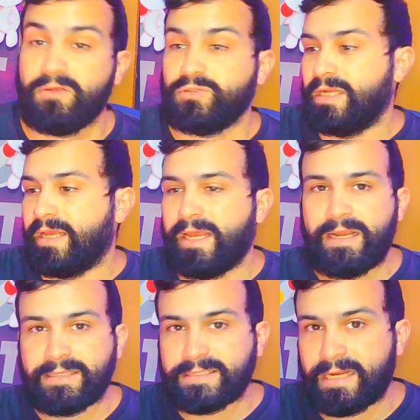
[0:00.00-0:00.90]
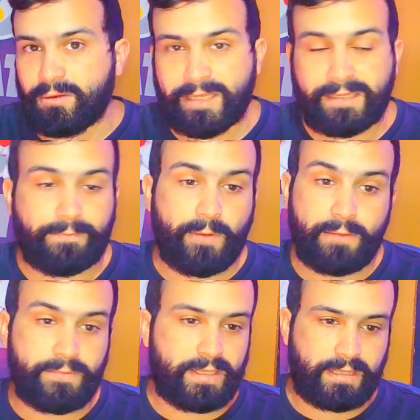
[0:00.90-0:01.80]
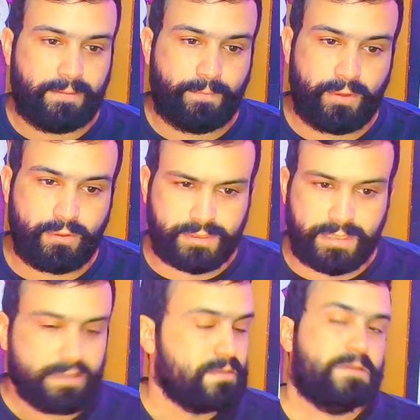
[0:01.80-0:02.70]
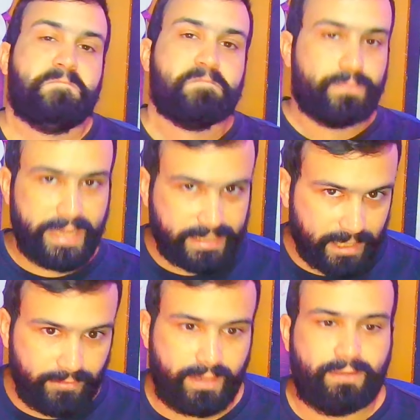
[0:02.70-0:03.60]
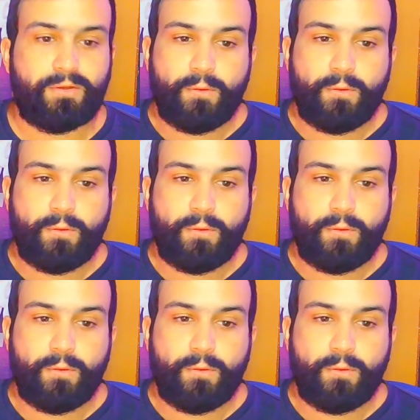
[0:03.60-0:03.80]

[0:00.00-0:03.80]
Si le quieres lanzar a los este pop y este tipo de cosas, está bien, ¿no?